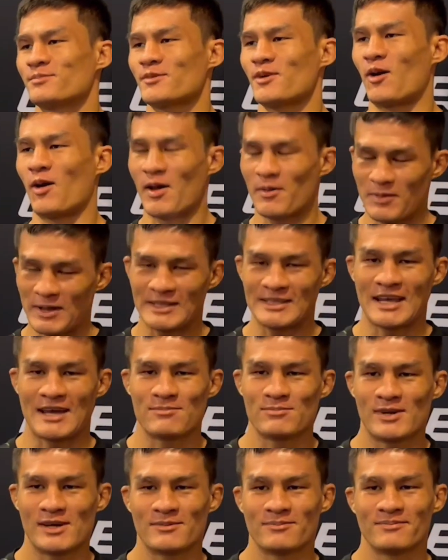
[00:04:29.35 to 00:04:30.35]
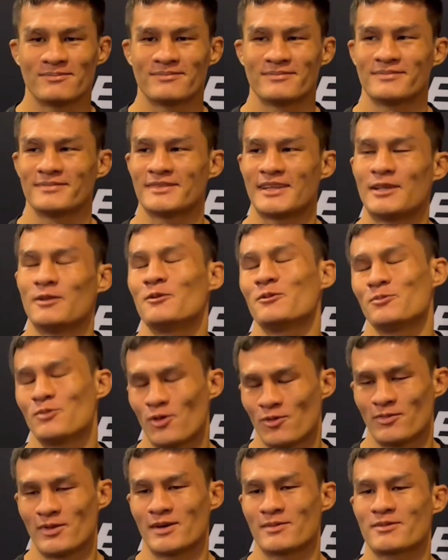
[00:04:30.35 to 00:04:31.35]
ขอให้เป็นแชมป์ครับ ในรุ่นผ
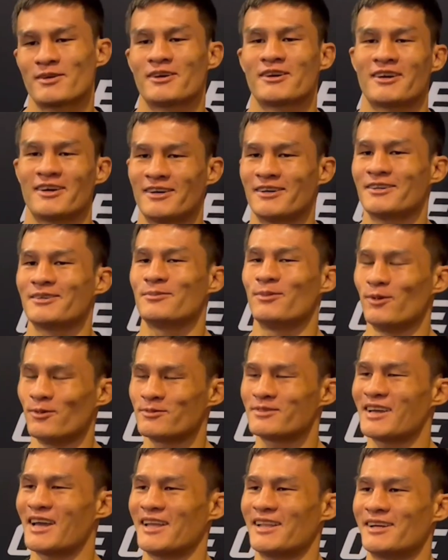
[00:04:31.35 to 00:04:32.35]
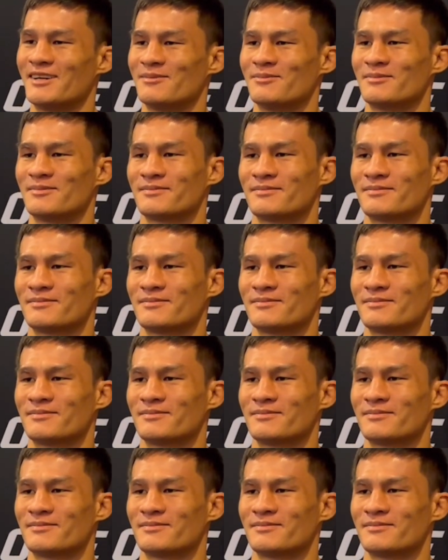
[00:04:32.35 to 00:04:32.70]
มครับ ก็ก็ภูมิใจนะครับ